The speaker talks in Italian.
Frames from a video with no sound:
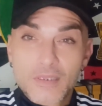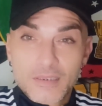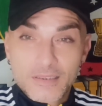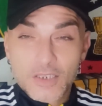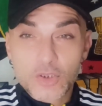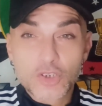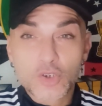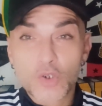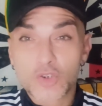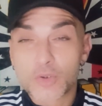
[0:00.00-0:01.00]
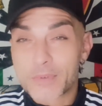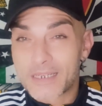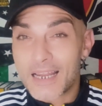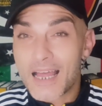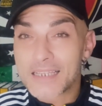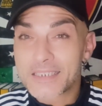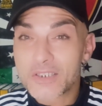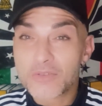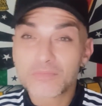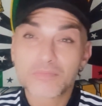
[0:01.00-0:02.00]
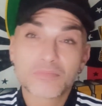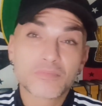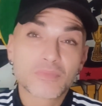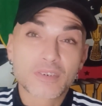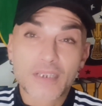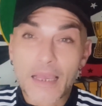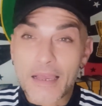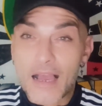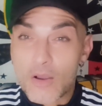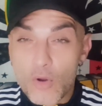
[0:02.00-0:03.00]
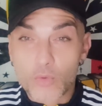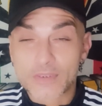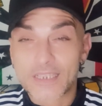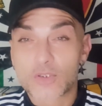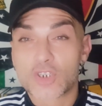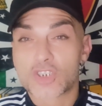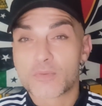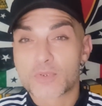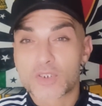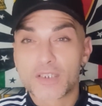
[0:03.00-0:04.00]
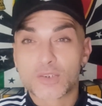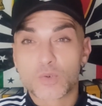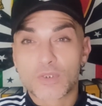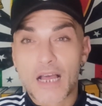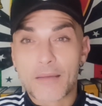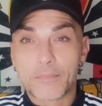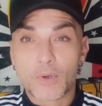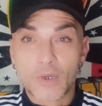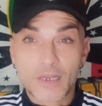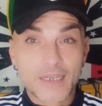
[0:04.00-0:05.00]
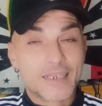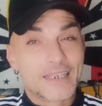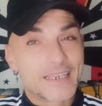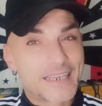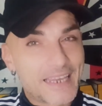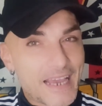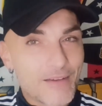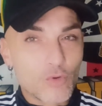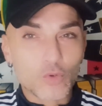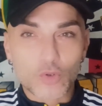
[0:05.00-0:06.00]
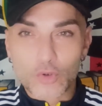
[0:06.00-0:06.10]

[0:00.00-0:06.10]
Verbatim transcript: Stesso discorso per la Lazio, che ha conquistato la Champions League sul campo, che ha avuto